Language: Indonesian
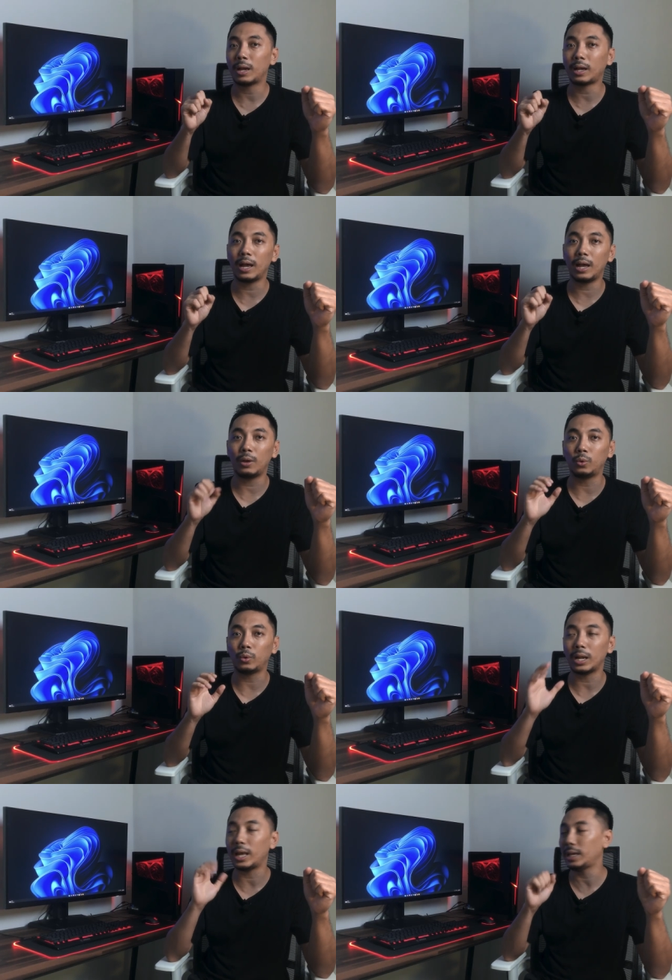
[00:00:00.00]
maka
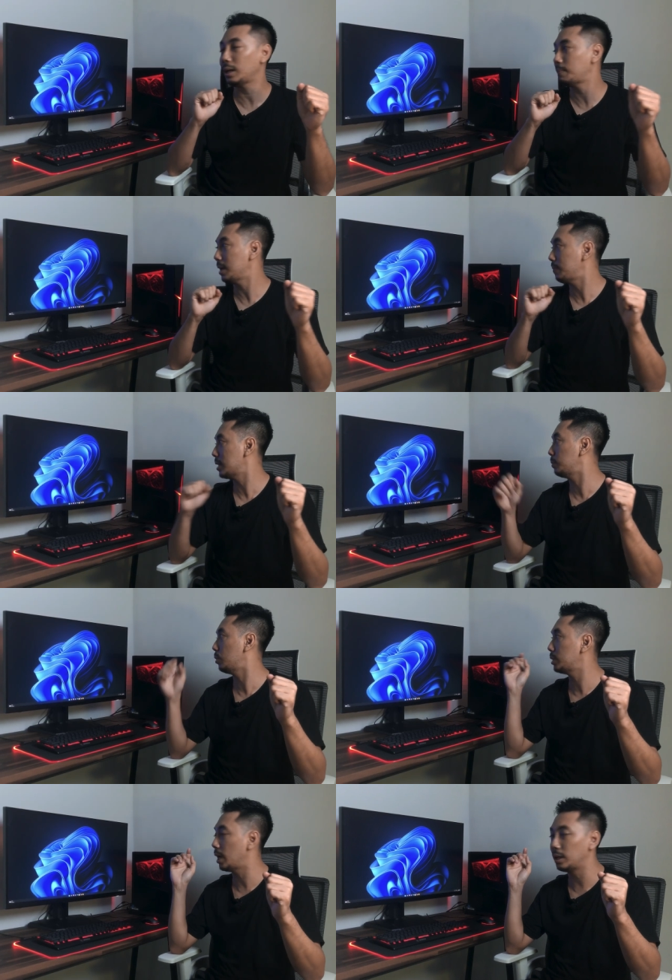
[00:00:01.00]
ukuran layar yang paling pas
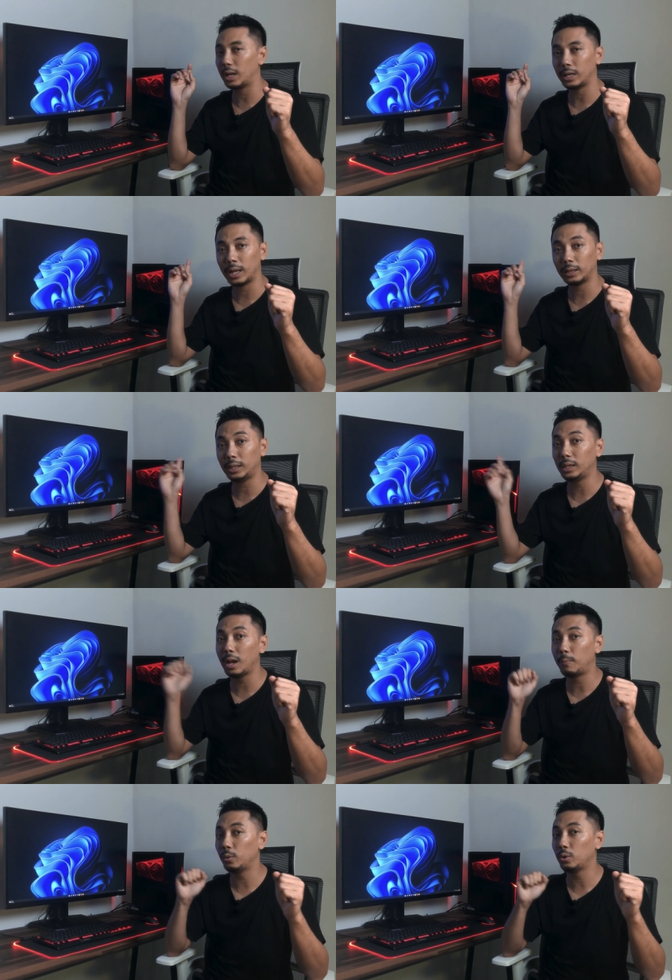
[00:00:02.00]
menurut saya adalah yang
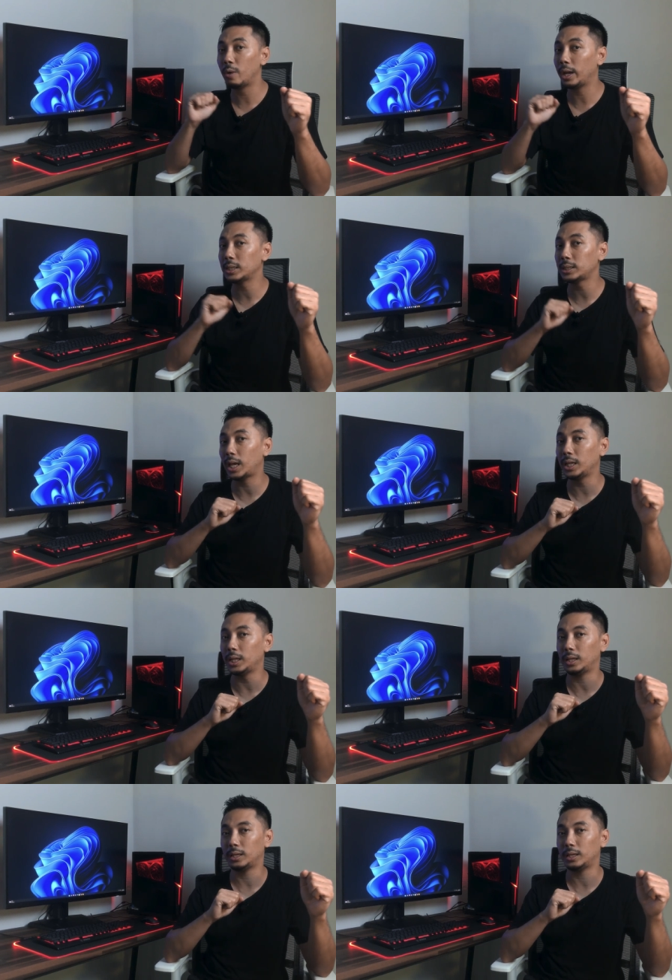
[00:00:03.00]
32 inch kayak gini.